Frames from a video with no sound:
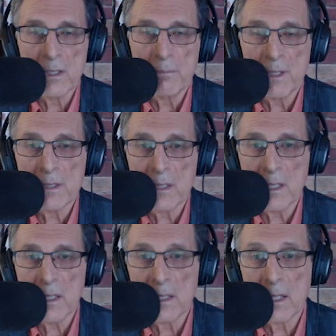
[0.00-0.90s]
не
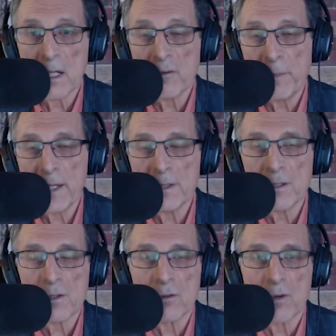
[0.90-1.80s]
позднее, как в
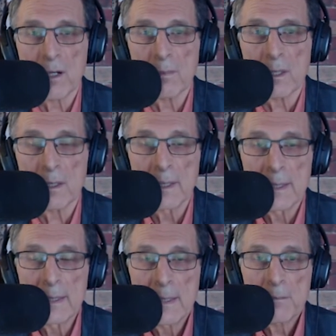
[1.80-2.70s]
пятницу в рамках
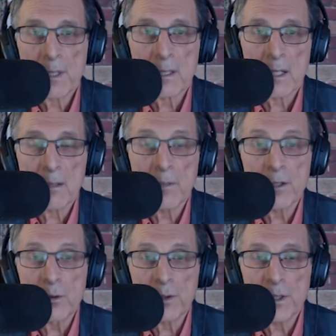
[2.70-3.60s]
программы
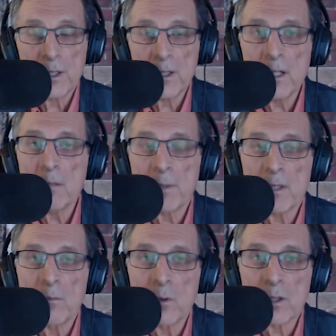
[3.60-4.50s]
«Итоги недели»,
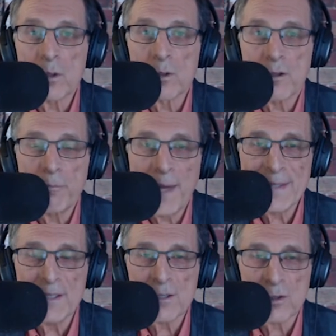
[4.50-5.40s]
потому что уже в
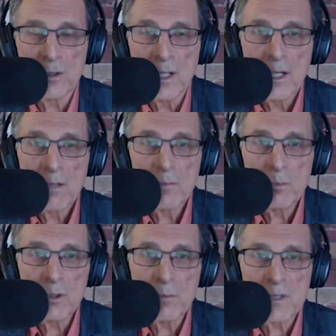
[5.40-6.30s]
пятницу мы
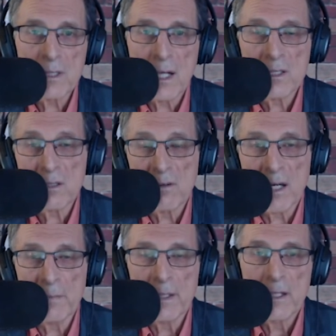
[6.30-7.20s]
будем знать с
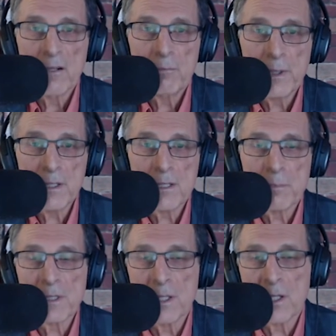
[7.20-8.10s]
вами, в
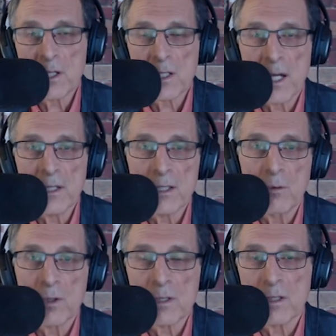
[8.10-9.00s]
принципе, содержание
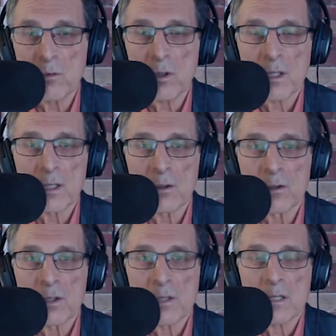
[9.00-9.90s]
того разговора, который
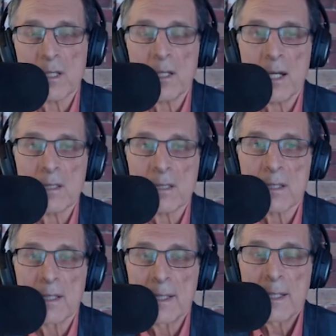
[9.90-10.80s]
должен
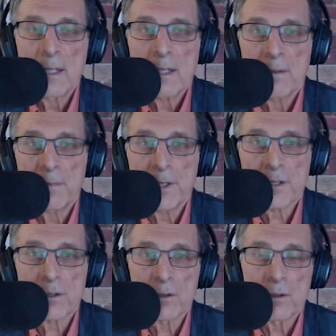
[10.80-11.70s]
состояться
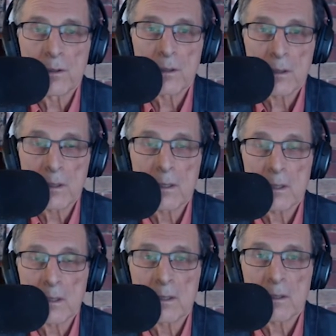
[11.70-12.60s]
между
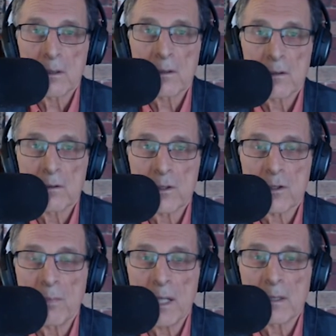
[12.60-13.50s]
а, а, Джо
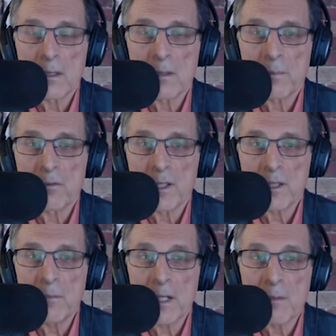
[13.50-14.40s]
Байденом и
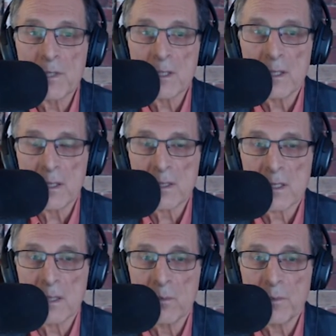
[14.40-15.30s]
Владимиром
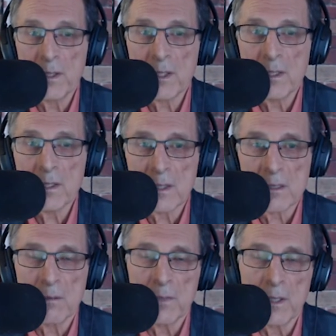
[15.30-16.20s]
Зеленским. У меня нет никаких
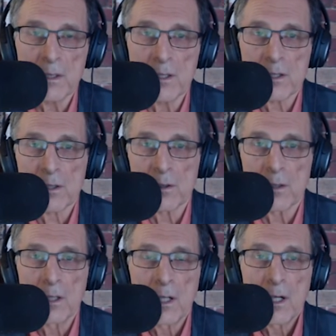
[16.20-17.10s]
сомнений,
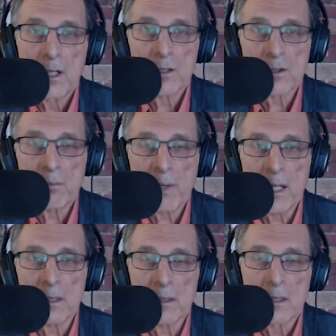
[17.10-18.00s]
что Джо
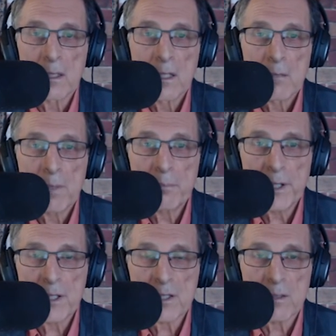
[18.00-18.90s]
Байден
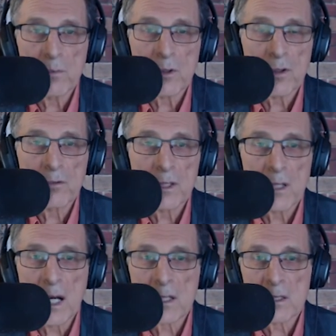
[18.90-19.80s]
по-прежнему, ровно
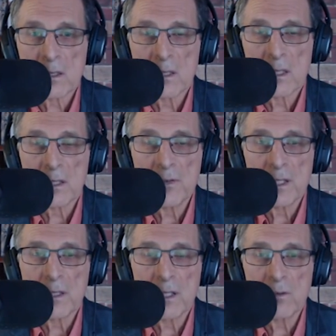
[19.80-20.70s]
так же, как и
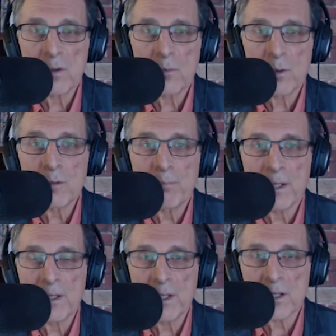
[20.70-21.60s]
все до него, будет
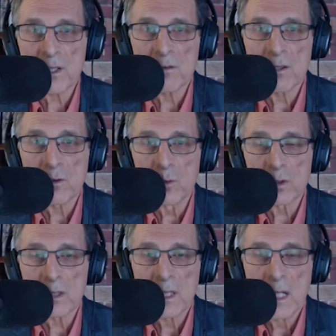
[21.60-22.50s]
поддерживать
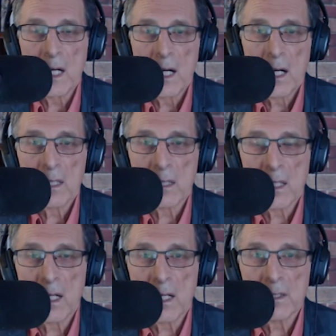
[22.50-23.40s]
курс
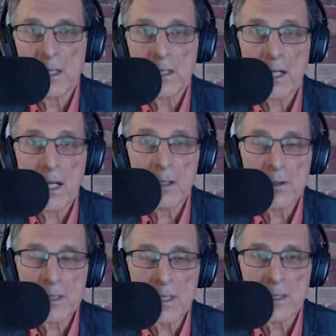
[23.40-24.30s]
на территориальную
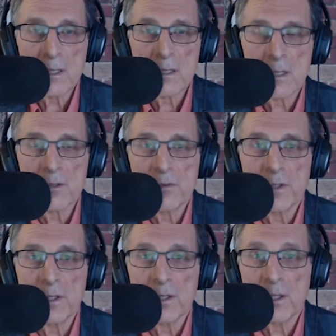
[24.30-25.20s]
целость и
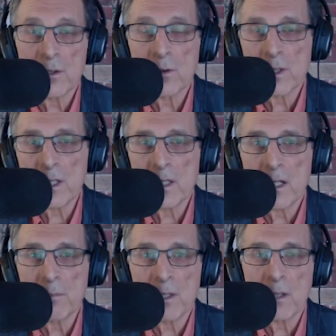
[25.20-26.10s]
суверенитет Украины.
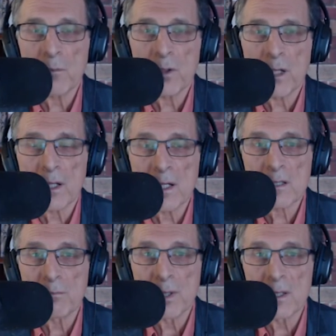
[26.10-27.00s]
Об этом много раз
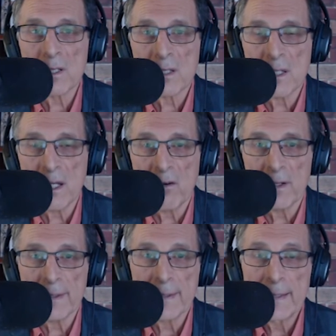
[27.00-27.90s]
было
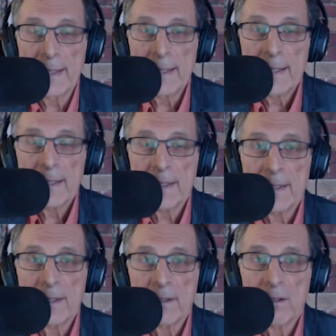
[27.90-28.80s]
заявлено.
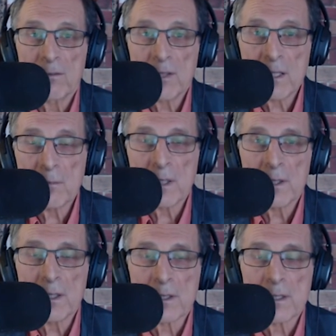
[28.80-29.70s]
И в этом
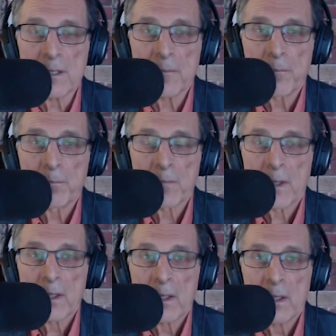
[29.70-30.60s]
контексте
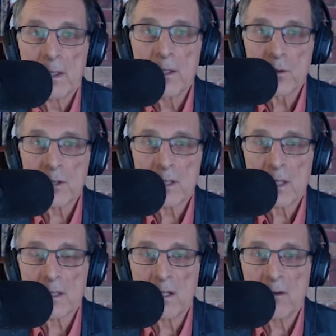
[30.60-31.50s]
и нужно
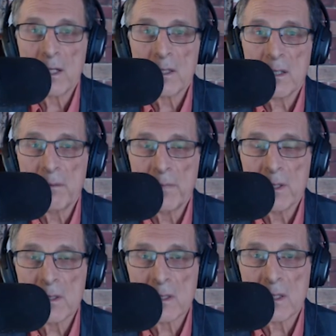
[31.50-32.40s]
трактовать
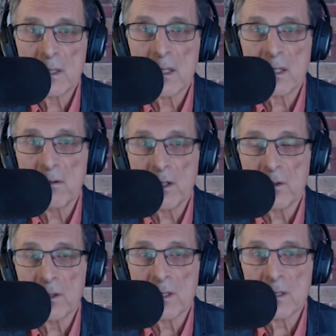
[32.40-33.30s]
минские
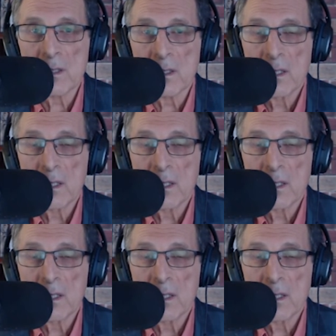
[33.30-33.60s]
договоренности.